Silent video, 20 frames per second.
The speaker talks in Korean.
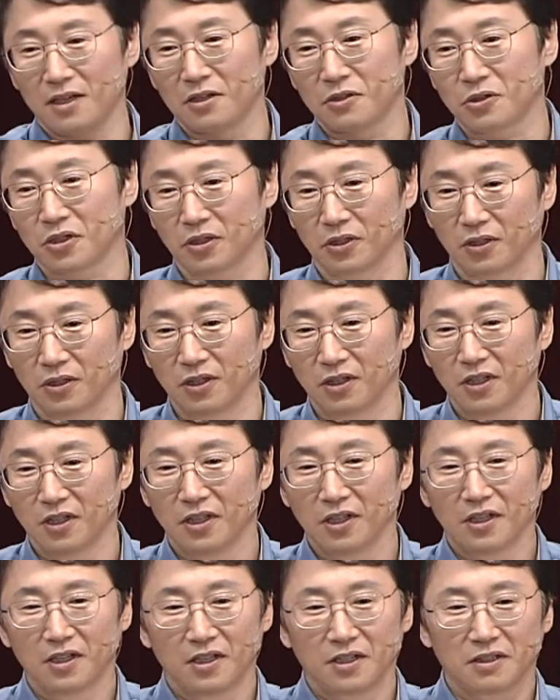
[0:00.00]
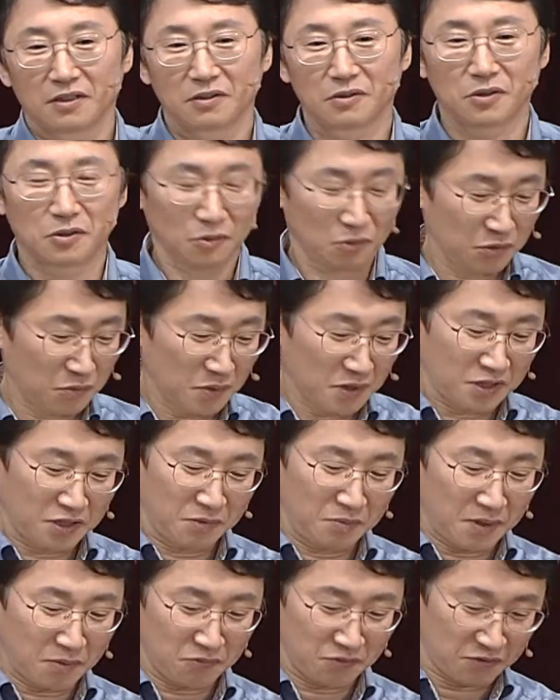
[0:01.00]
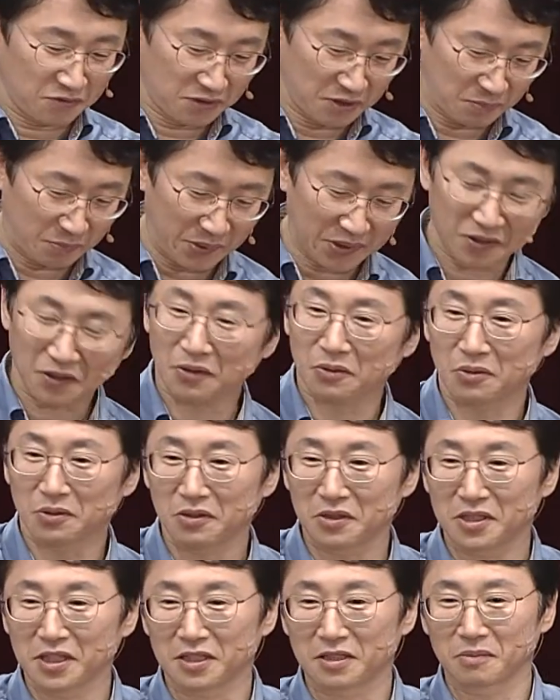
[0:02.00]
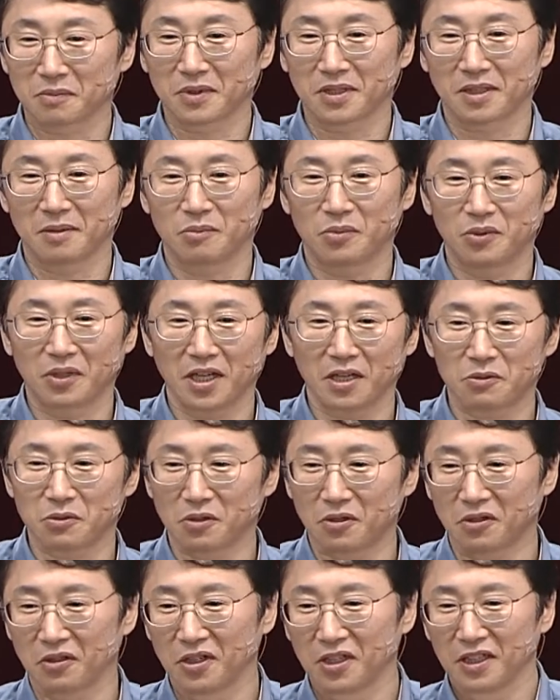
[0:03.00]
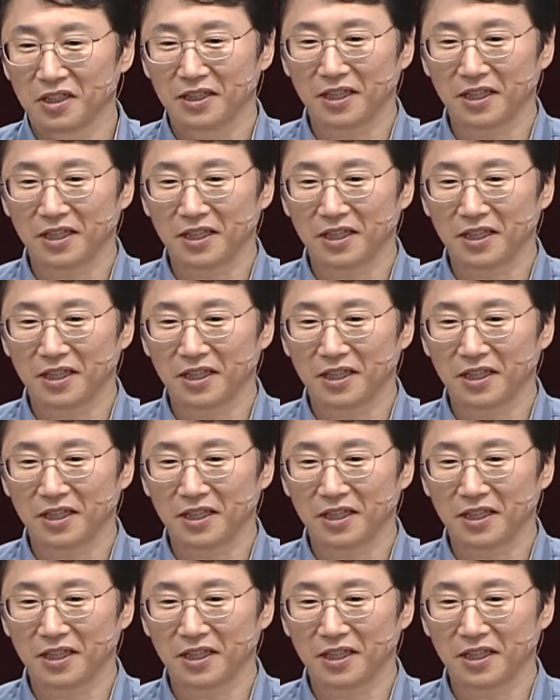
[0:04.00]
알려줘요. 그 요즘에 집에 무슨 스피커 이런 거 있지 않습니까? 뭐 해줘.